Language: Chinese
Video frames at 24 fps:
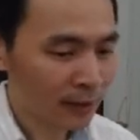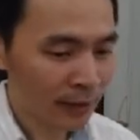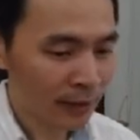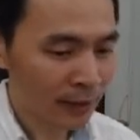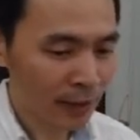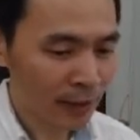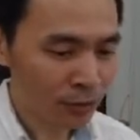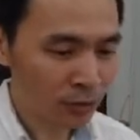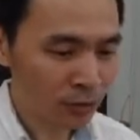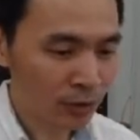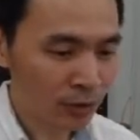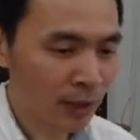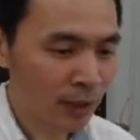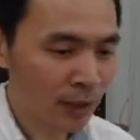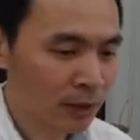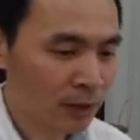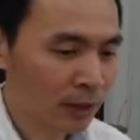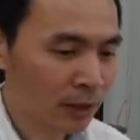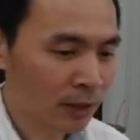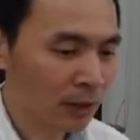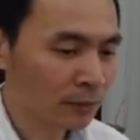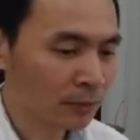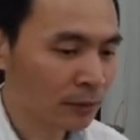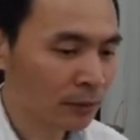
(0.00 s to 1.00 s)
那讯号
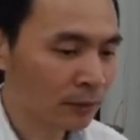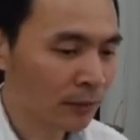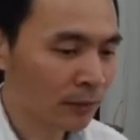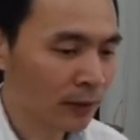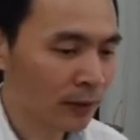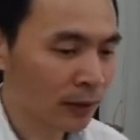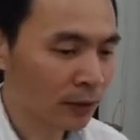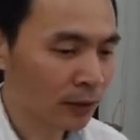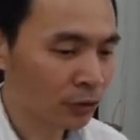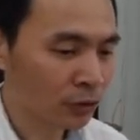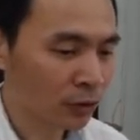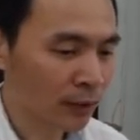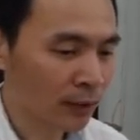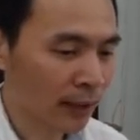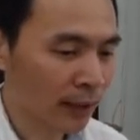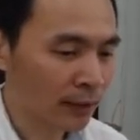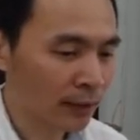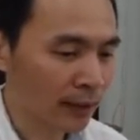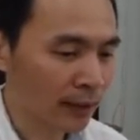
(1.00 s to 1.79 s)
线的部分呢，就看你